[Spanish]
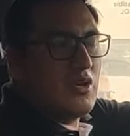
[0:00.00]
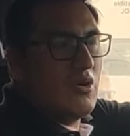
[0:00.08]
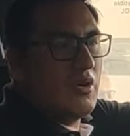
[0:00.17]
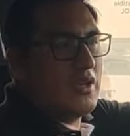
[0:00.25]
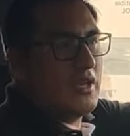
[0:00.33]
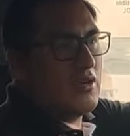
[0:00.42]
es,
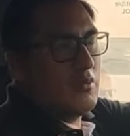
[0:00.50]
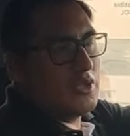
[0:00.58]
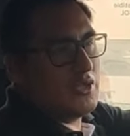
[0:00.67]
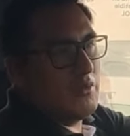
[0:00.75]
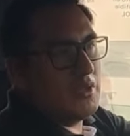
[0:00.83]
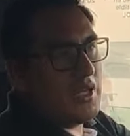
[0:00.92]
Jorge,
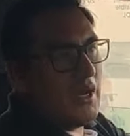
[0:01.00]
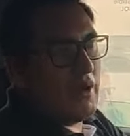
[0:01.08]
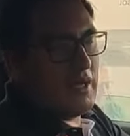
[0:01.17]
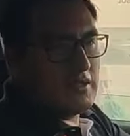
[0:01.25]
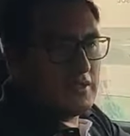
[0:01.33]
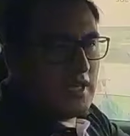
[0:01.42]
como te
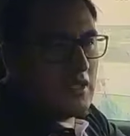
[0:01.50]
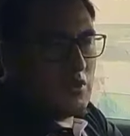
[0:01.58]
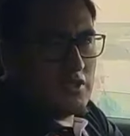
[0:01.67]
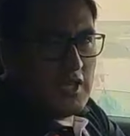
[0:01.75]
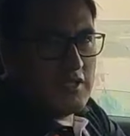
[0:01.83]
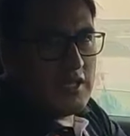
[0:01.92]
comentaba, seis
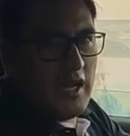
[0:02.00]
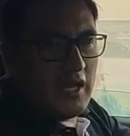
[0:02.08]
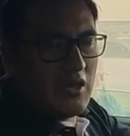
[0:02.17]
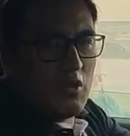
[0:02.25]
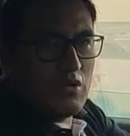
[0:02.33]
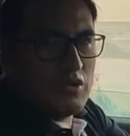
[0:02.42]
bolsas de
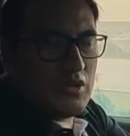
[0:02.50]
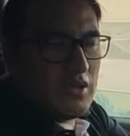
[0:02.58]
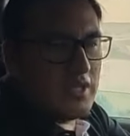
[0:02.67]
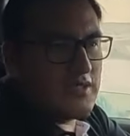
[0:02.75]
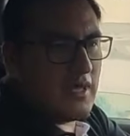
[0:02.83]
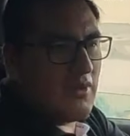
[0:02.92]
aire,
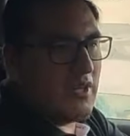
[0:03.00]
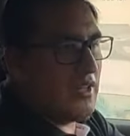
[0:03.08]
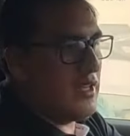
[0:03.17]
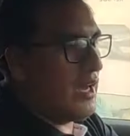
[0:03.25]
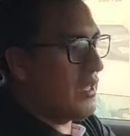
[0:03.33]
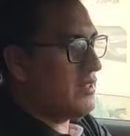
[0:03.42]
control de
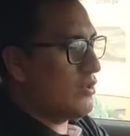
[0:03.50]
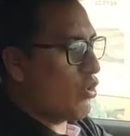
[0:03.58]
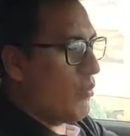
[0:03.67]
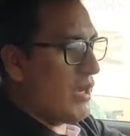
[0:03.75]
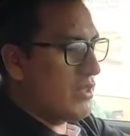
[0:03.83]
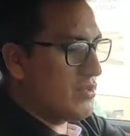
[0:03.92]
estabilidad,
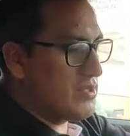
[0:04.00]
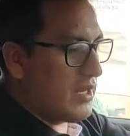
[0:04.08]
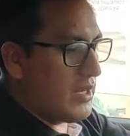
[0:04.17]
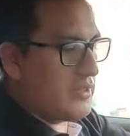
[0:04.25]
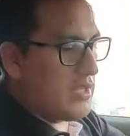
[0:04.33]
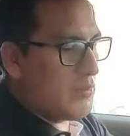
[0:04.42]
comandos
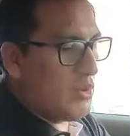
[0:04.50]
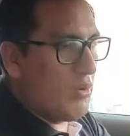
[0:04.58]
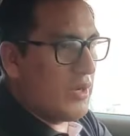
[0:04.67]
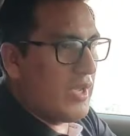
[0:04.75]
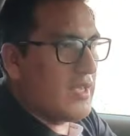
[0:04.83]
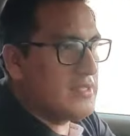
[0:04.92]
en el
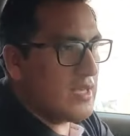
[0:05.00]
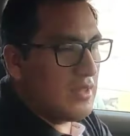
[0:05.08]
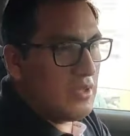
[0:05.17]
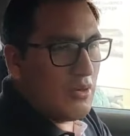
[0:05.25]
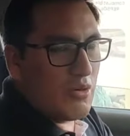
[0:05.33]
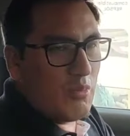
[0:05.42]
timón,
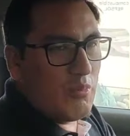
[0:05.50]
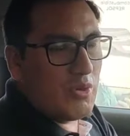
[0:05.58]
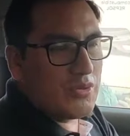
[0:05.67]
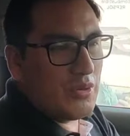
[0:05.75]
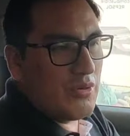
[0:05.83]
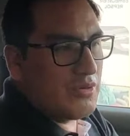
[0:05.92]
encendido con
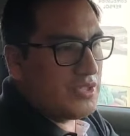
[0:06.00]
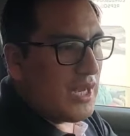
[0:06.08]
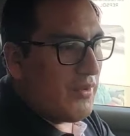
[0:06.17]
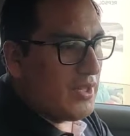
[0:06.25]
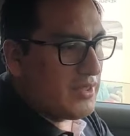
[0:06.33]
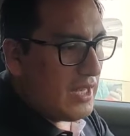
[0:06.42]
botón,
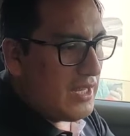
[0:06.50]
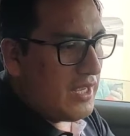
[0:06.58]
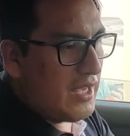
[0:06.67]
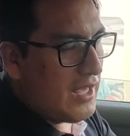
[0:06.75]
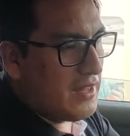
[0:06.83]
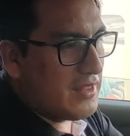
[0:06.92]
llave
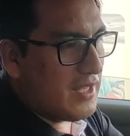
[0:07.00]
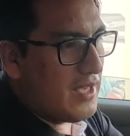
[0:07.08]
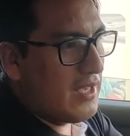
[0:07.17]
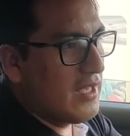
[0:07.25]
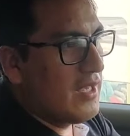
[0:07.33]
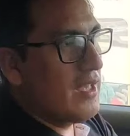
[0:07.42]

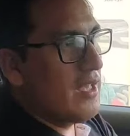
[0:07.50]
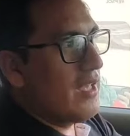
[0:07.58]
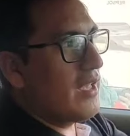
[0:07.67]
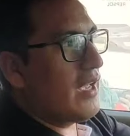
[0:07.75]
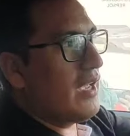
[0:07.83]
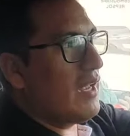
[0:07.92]
inteligente,
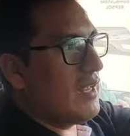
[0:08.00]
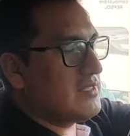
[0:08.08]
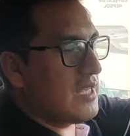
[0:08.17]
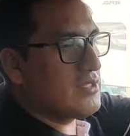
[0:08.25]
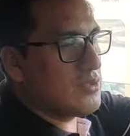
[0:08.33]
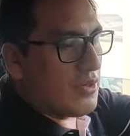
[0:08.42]
eh,
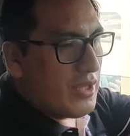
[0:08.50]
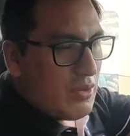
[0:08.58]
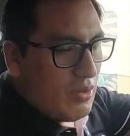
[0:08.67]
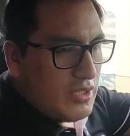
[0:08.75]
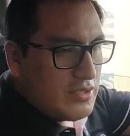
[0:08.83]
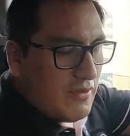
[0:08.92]
sensor de
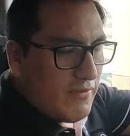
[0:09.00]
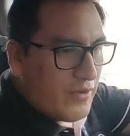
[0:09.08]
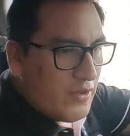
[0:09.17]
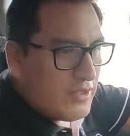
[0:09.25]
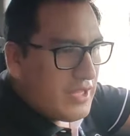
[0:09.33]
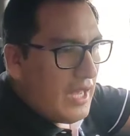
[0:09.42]
colisión
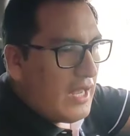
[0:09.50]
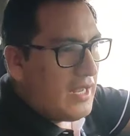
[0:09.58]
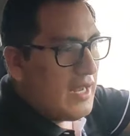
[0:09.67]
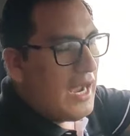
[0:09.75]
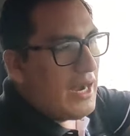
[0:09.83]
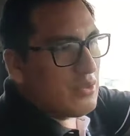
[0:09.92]

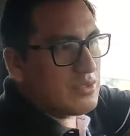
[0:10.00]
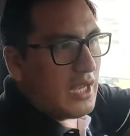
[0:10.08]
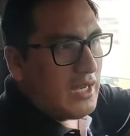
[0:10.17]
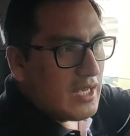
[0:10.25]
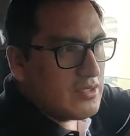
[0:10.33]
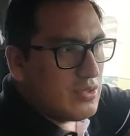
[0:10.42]
frontal, aros
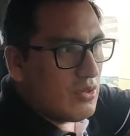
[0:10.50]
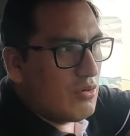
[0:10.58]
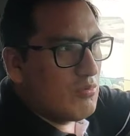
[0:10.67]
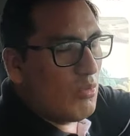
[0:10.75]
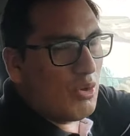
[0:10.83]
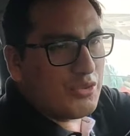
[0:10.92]
de
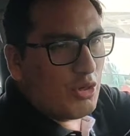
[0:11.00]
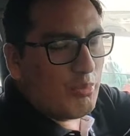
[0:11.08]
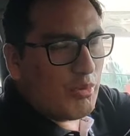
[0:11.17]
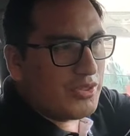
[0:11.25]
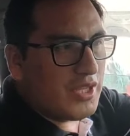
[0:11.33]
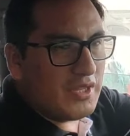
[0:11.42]
aleación, motor
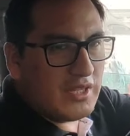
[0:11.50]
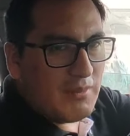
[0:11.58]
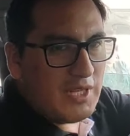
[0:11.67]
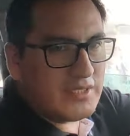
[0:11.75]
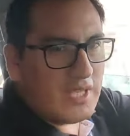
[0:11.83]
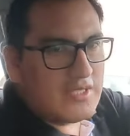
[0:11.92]

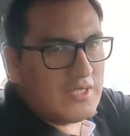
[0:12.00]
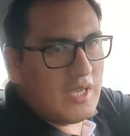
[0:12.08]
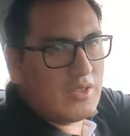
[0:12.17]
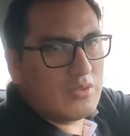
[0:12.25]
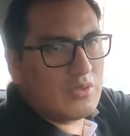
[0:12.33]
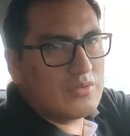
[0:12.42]
potente
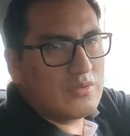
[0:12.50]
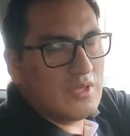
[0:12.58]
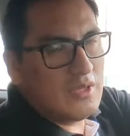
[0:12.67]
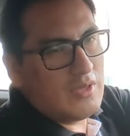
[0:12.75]
1600,